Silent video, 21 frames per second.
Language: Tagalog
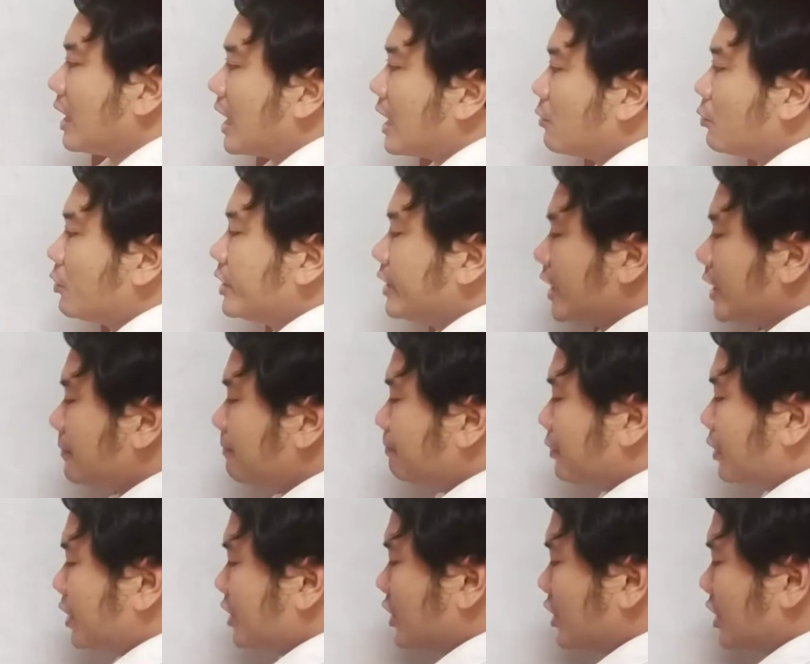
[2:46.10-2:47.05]
our net
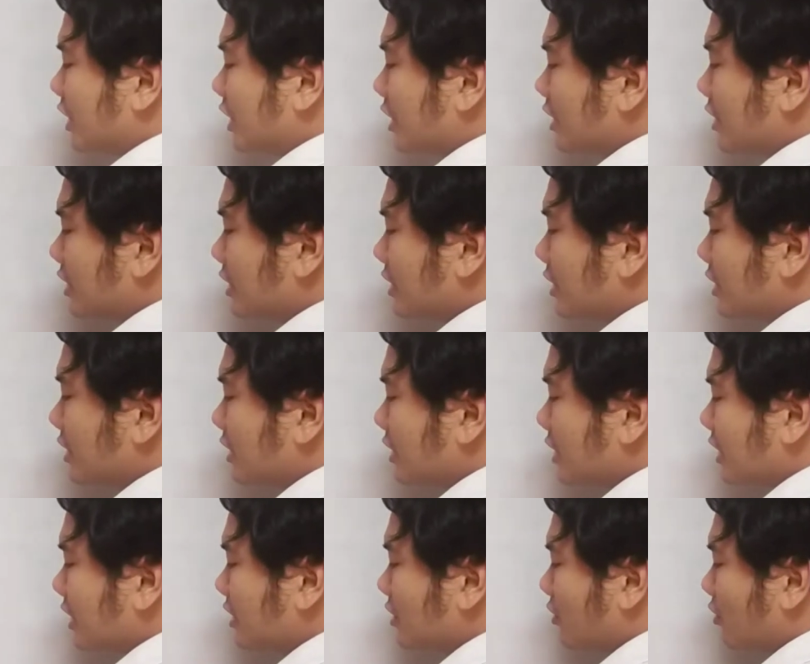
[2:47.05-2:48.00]
purchase
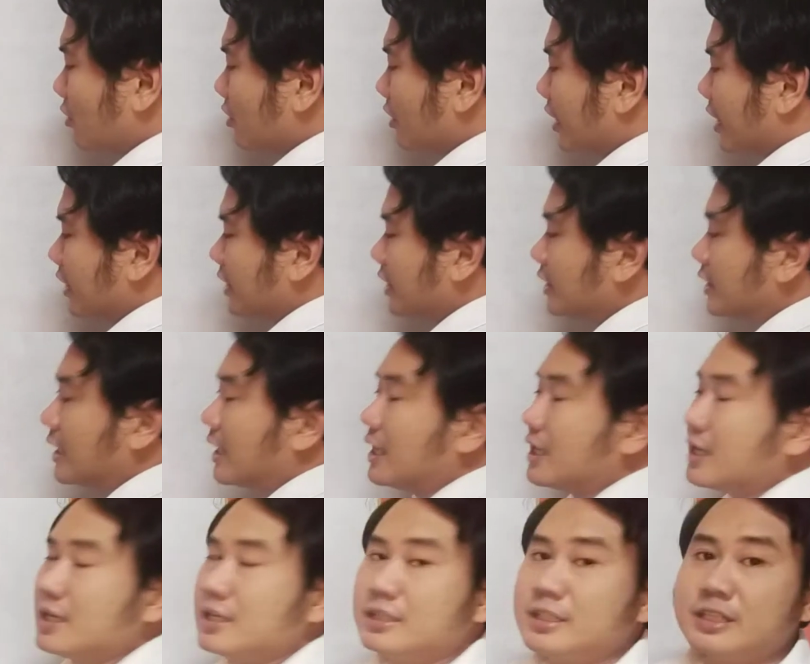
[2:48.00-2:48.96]
is already
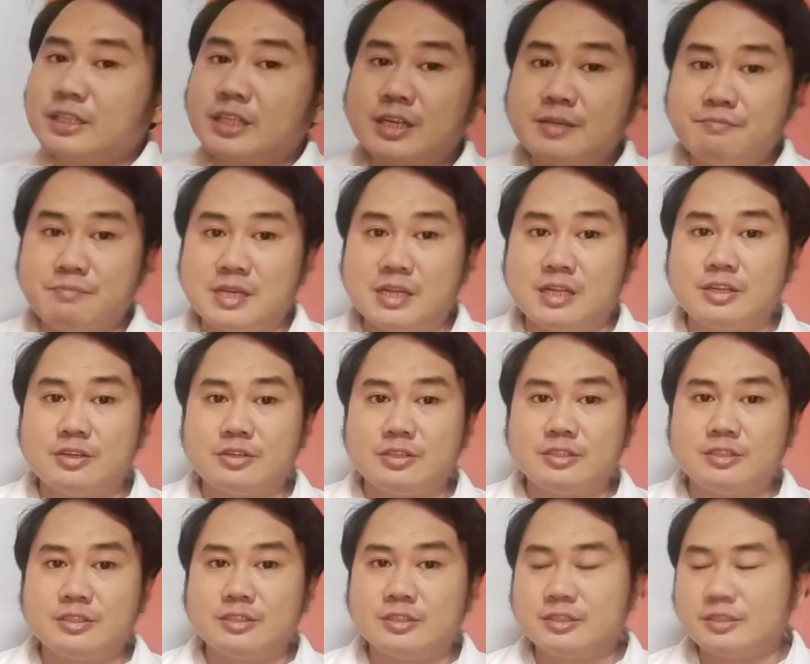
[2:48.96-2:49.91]
the, the 3 million.